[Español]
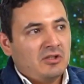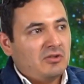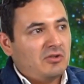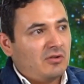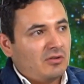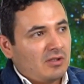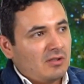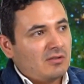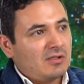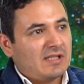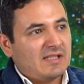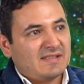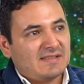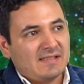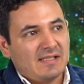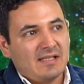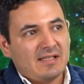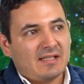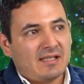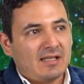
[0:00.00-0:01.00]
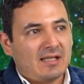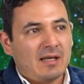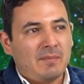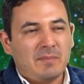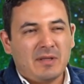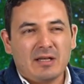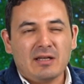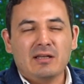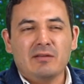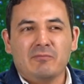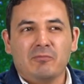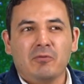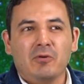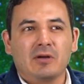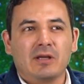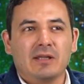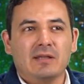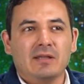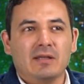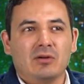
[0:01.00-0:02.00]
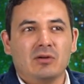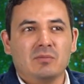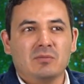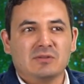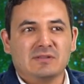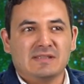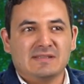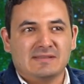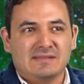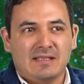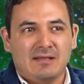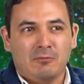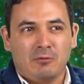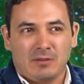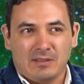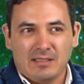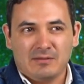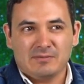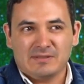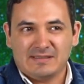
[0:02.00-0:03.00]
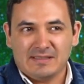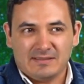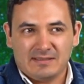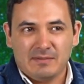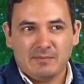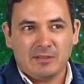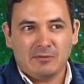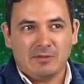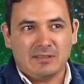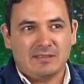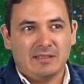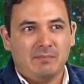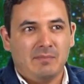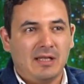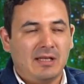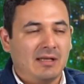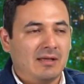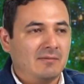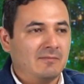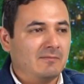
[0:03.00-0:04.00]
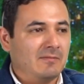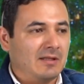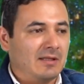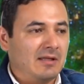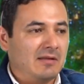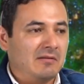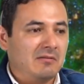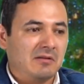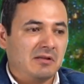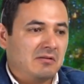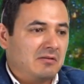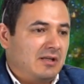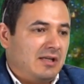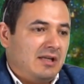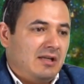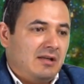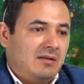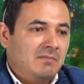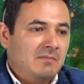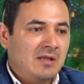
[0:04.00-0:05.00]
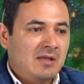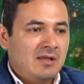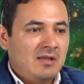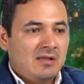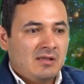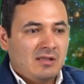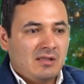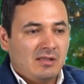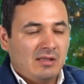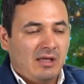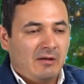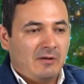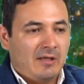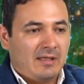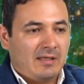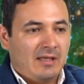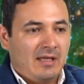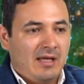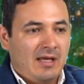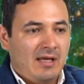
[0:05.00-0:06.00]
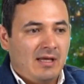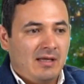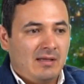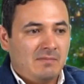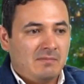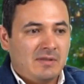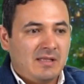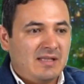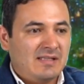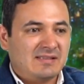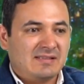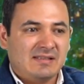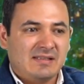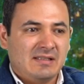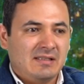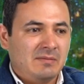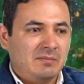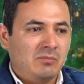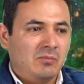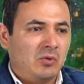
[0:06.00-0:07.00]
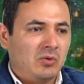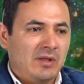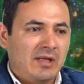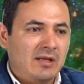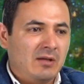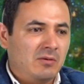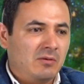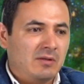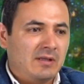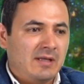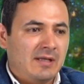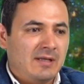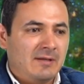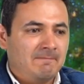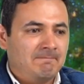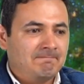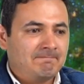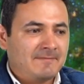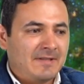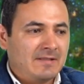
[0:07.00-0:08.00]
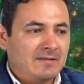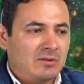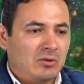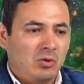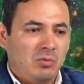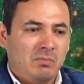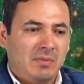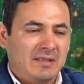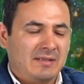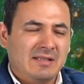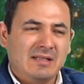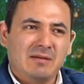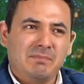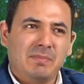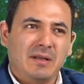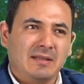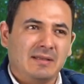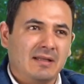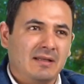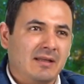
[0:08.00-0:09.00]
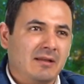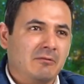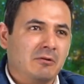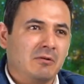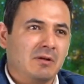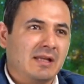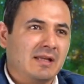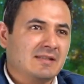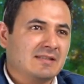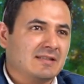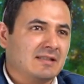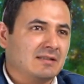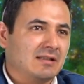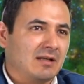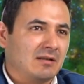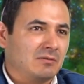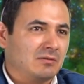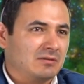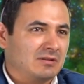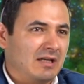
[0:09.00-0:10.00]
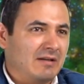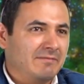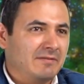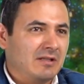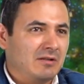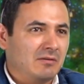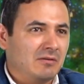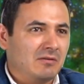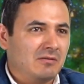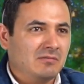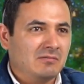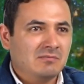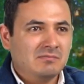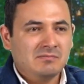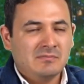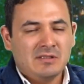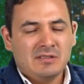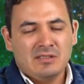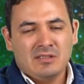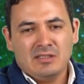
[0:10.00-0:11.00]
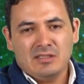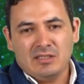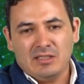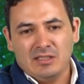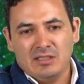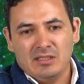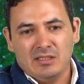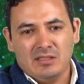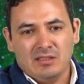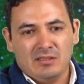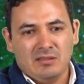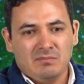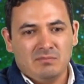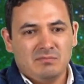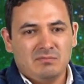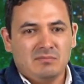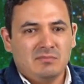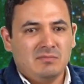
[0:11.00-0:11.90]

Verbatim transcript: Yo creo que sí hay que cambiar el enfoque de cómo se está abordando ese tema en Guatemala, ¿verdad? Yo creo que la verdad ese modelo de combatir a partir de violencia el narcotráfico, eh,